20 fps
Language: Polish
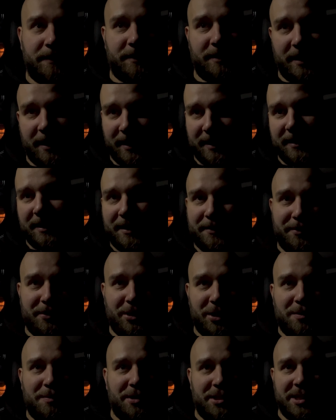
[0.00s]
Tak, tak mi
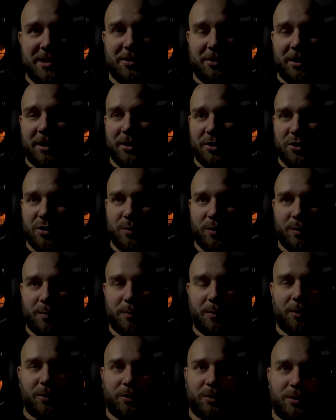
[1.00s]
gdzieś mi się skojarzyło,
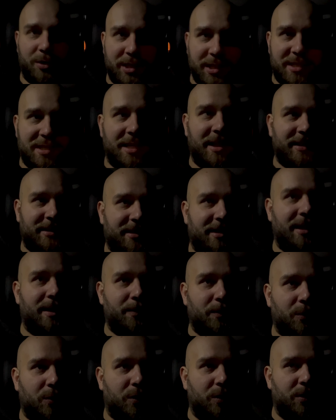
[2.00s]
bo x lat
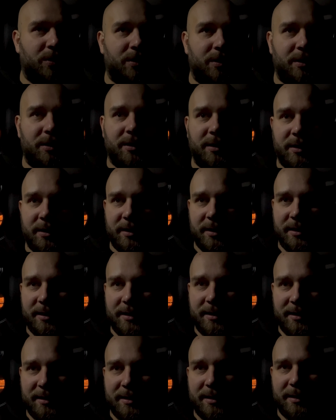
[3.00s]
temu
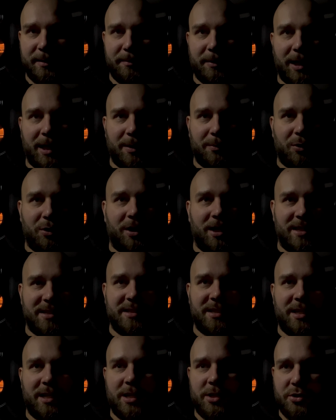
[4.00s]
e, miałem
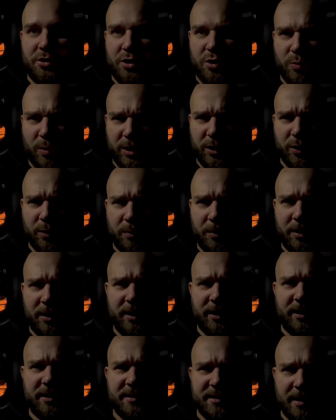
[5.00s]
okazję jeździć ładą
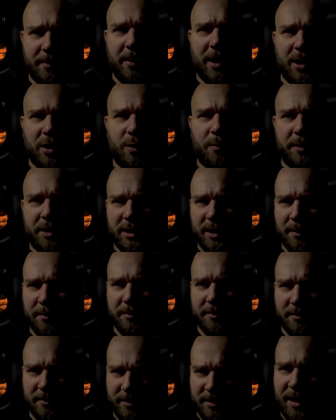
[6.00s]
e, Samarą i tam,
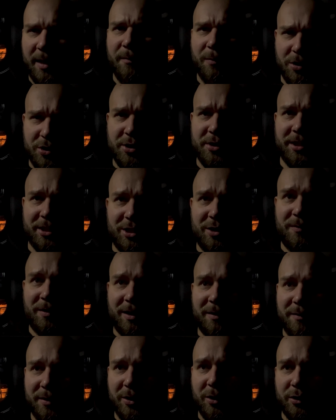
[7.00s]
tam właśnie tak
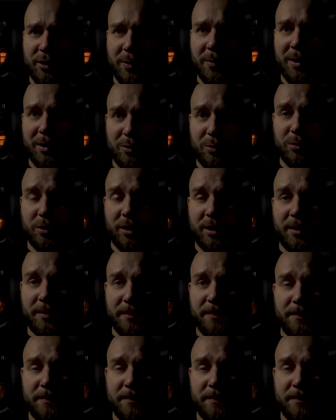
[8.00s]
dźwięk wyglądał jak tutaj.